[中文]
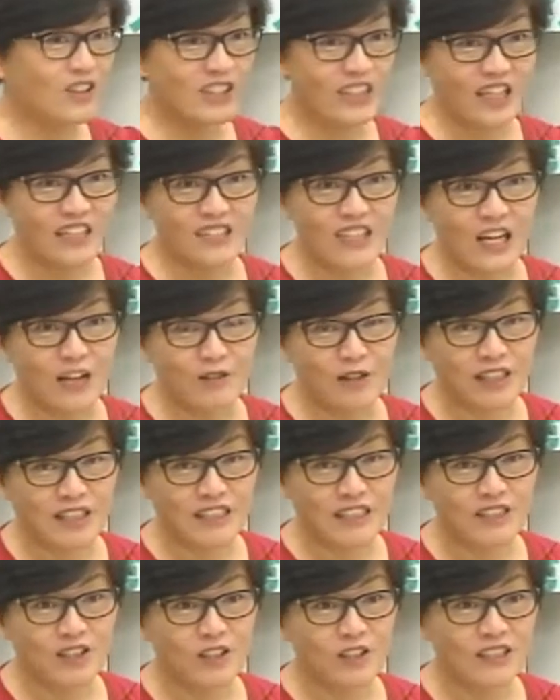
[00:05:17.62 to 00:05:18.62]
到现在为
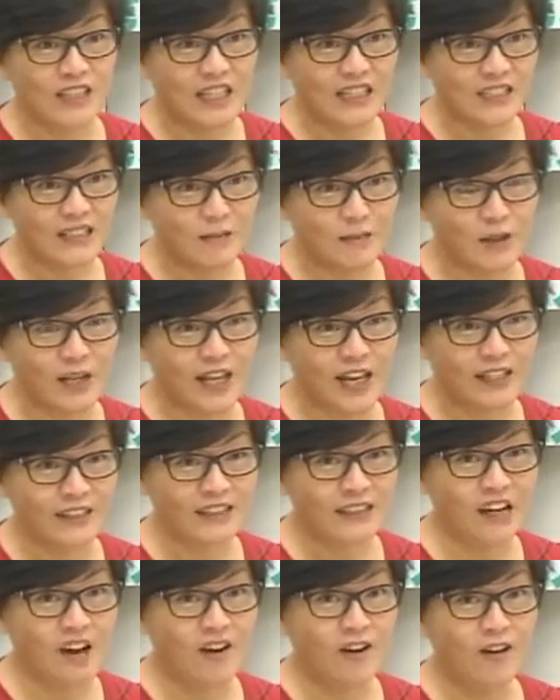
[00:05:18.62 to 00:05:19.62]
止哦，才差不多
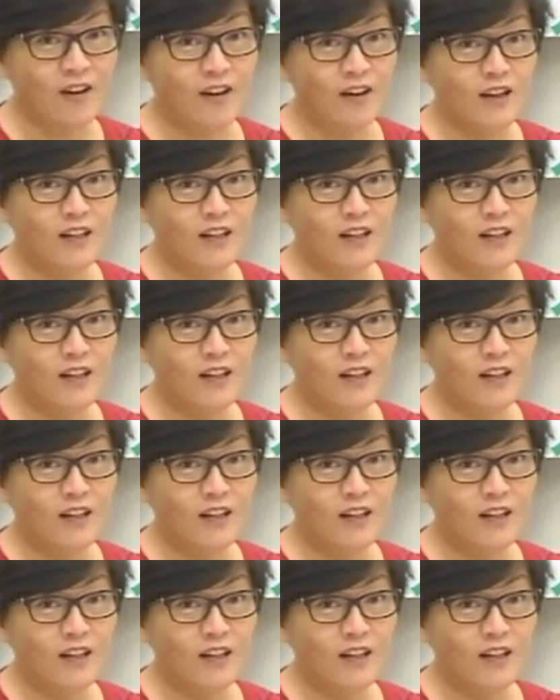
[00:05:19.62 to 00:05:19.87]
两兆。